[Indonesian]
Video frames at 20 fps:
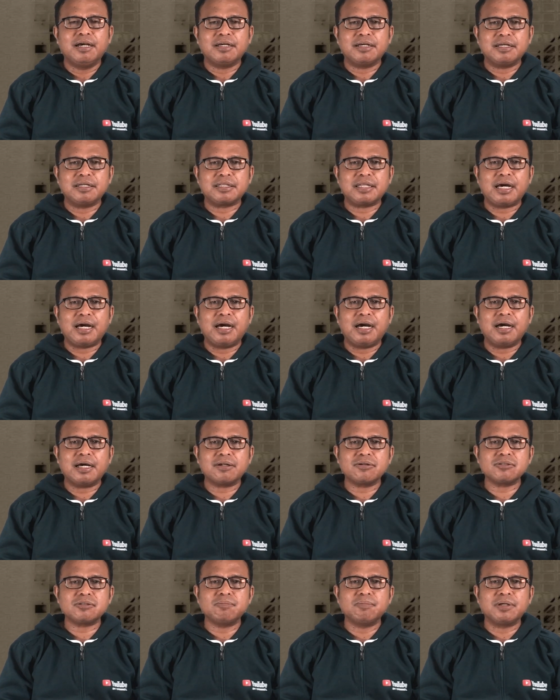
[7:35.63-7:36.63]
kita
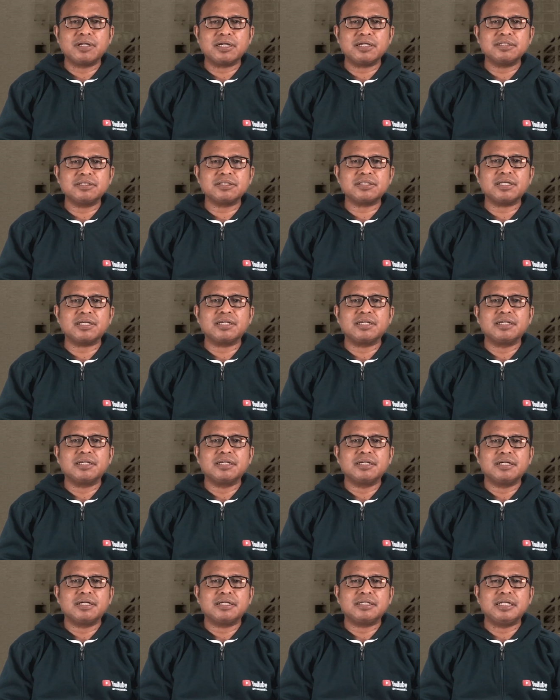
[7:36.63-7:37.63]
harus berhenti
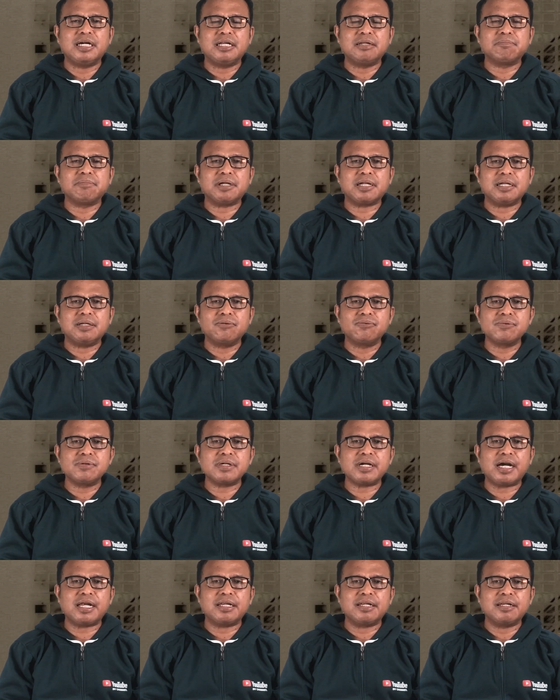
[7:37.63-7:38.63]
dan
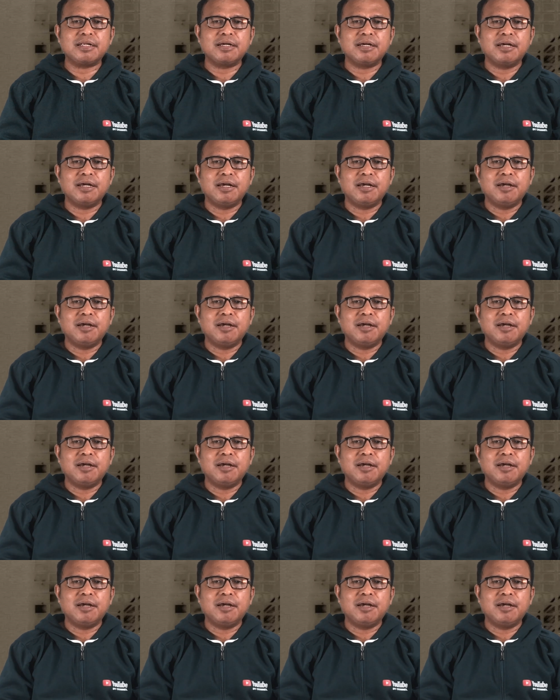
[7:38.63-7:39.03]
merenungkan